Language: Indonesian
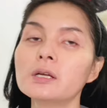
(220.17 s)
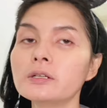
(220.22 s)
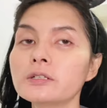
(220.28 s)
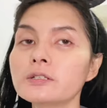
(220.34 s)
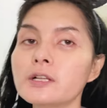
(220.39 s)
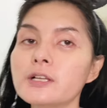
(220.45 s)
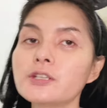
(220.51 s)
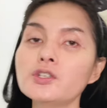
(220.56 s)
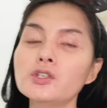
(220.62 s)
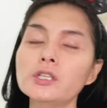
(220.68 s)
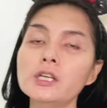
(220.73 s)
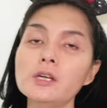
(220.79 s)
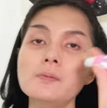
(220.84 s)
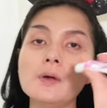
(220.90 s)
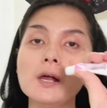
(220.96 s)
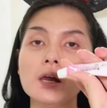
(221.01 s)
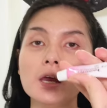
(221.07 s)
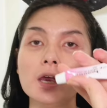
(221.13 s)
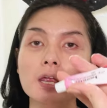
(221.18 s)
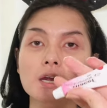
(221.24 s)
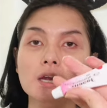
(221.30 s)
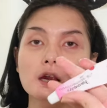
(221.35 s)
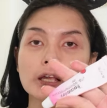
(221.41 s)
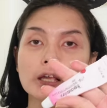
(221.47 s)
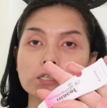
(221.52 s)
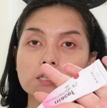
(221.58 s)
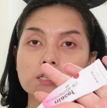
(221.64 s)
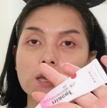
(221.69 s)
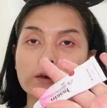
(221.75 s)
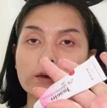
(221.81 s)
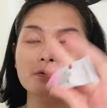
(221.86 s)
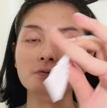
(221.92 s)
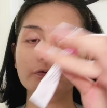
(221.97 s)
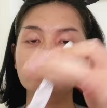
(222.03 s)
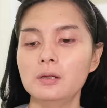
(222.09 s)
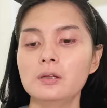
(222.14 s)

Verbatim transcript: selanjutnya pakai niasef